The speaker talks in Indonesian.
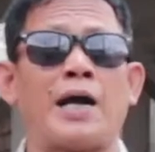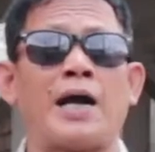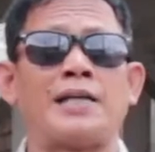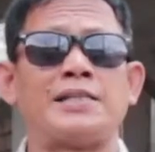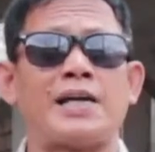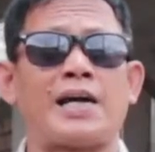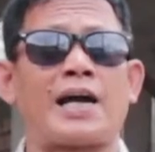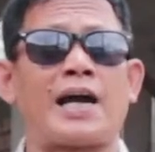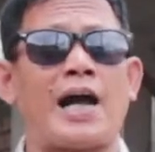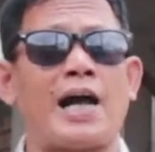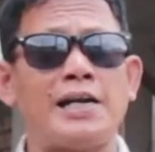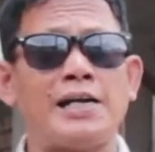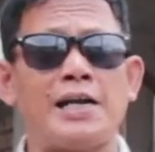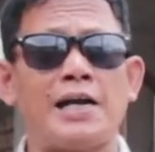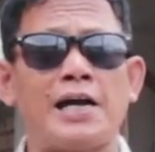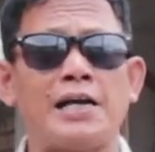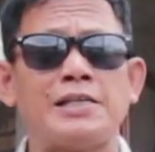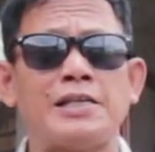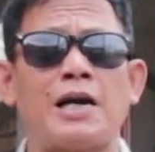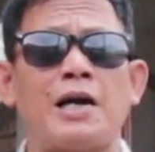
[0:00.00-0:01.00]
mengajak
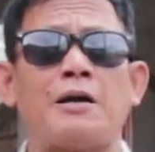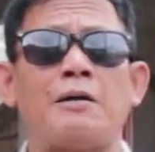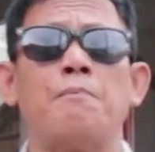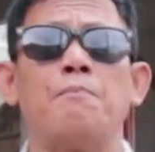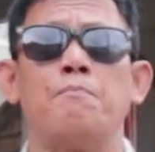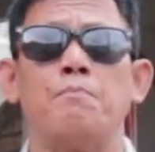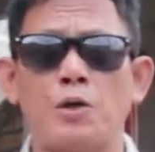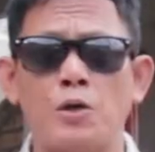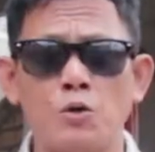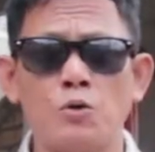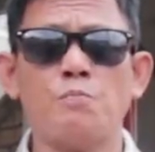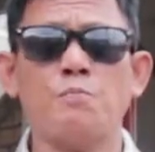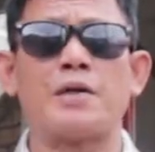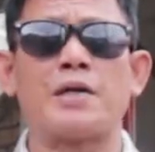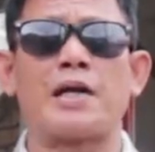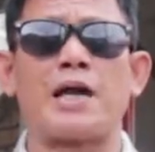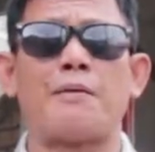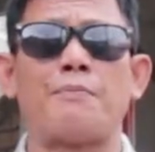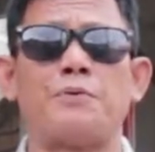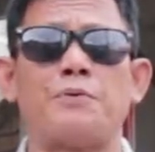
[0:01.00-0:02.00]
Anda yang belum
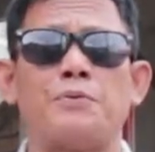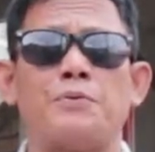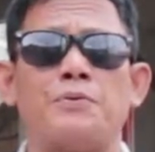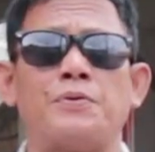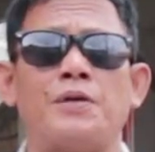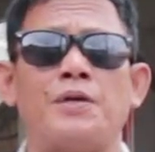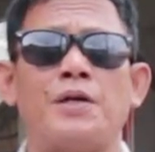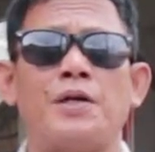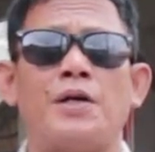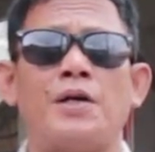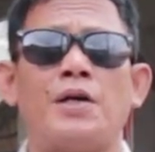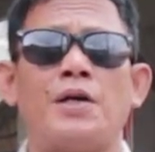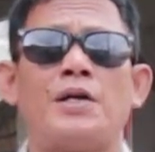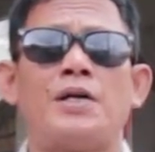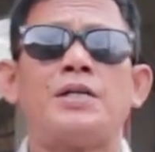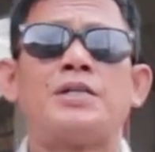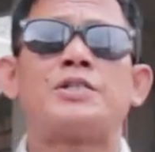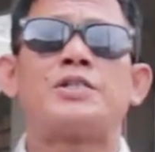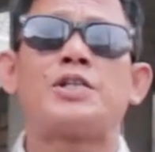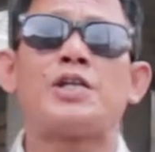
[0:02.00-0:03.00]
bergabung.
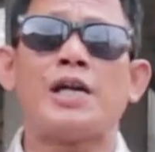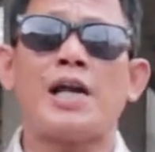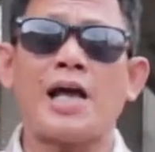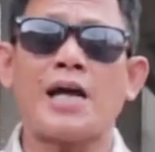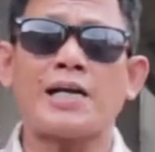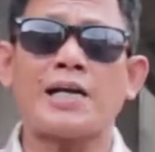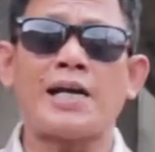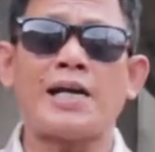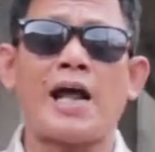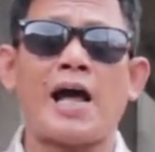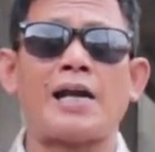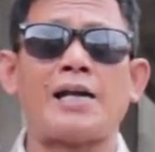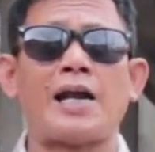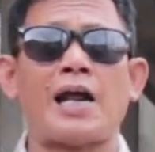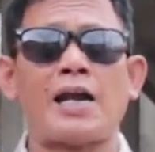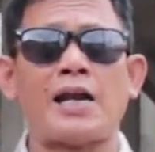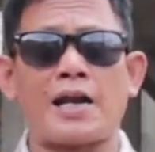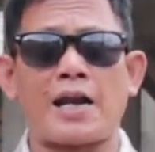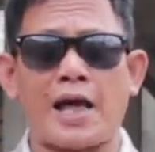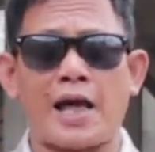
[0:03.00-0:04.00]
Silahkan Anda
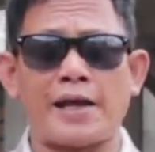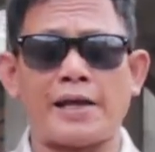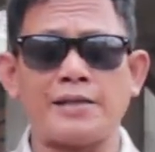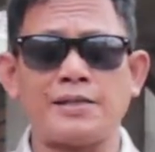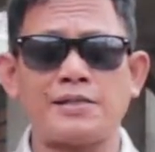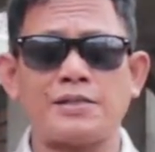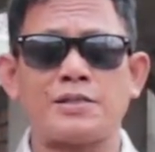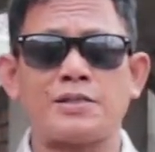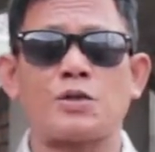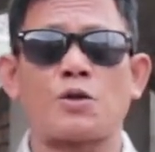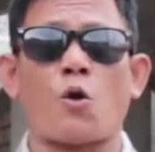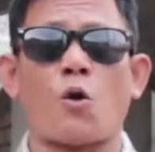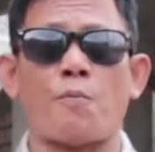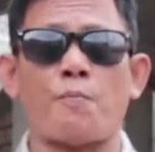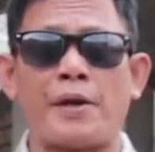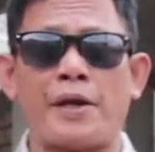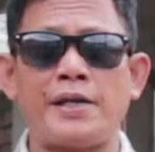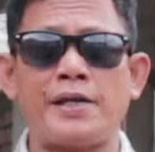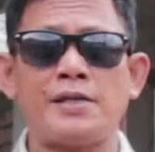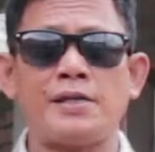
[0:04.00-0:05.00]
like,
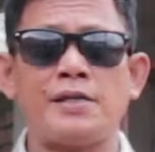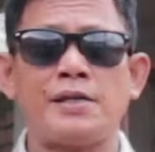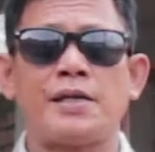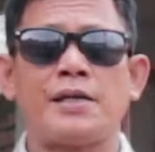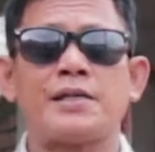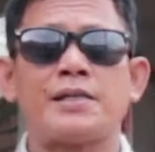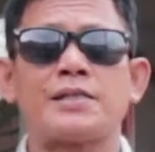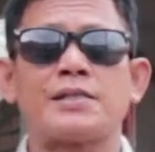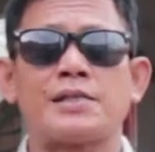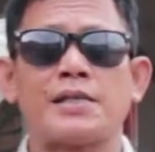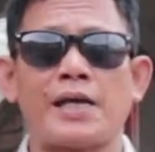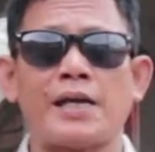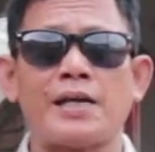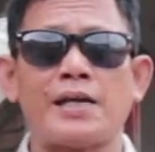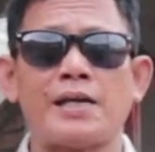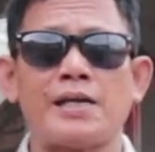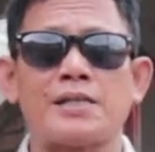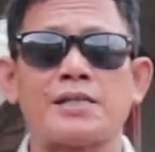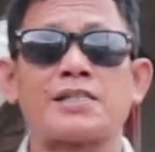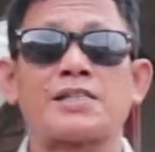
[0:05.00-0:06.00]
komen, share,
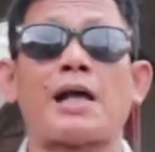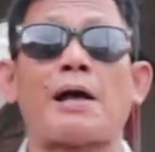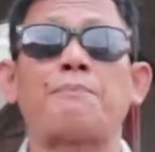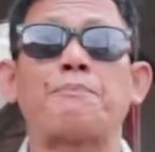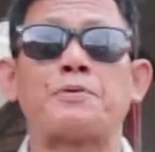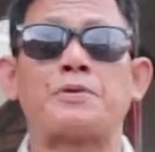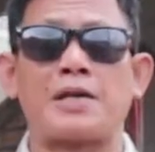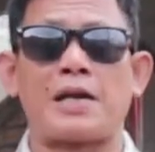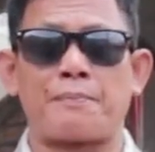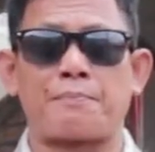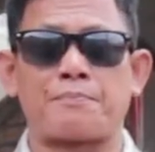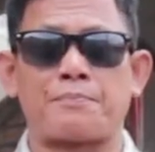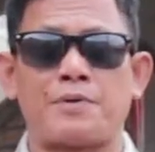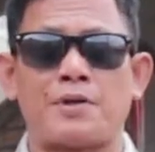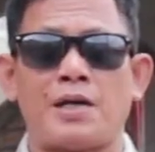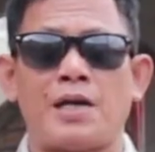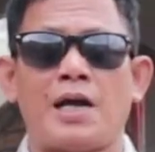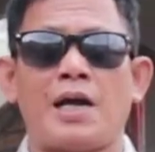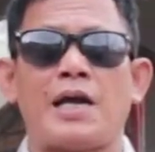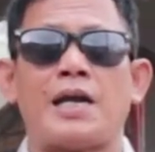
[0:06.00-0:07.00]
subscribe.
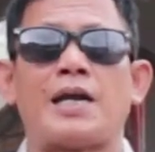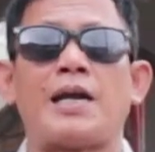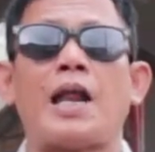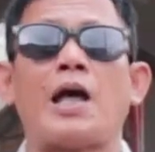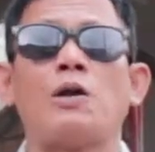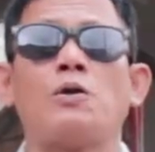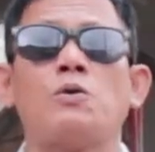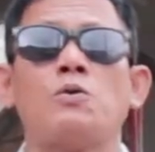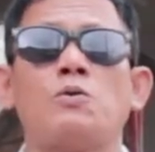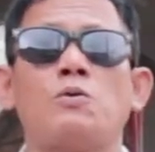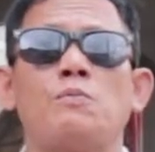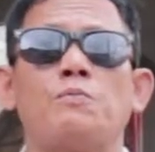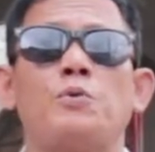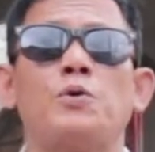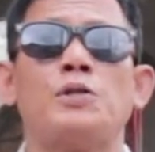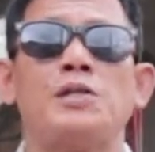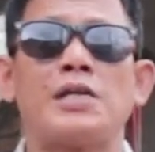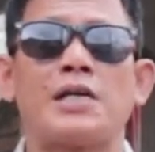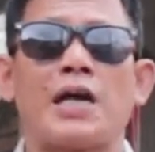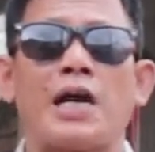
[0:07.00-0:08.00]
Lalu
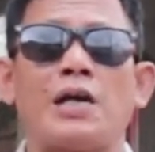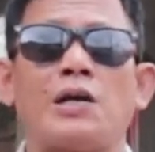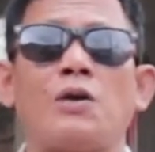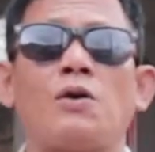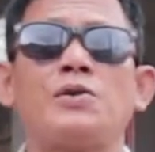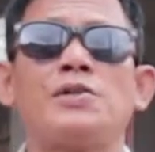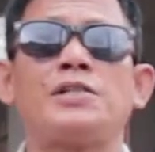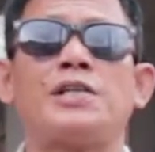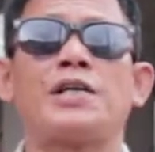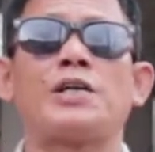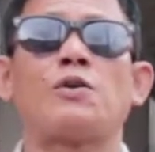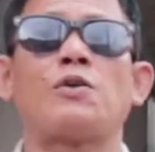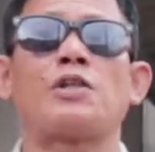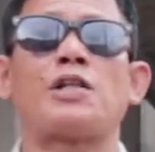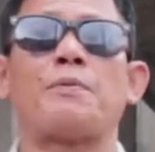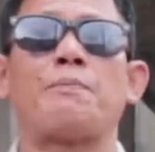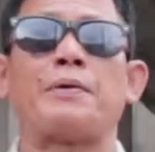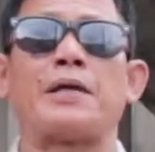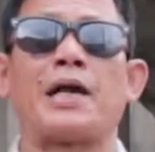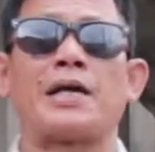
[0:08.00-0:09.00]
bunyikan lonceng
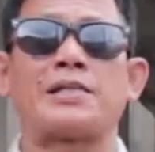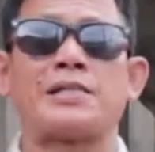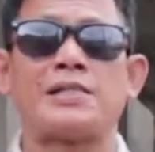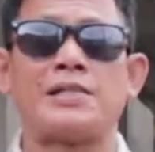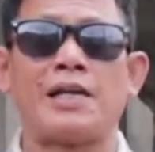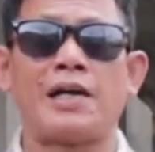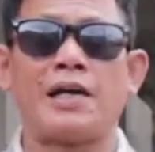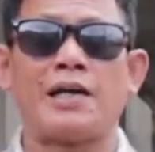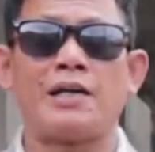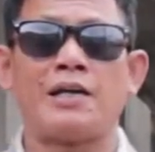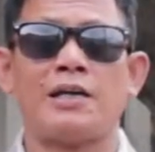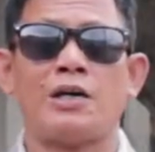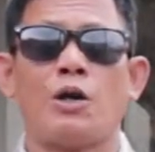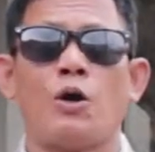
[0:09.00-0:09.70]
notifikasinya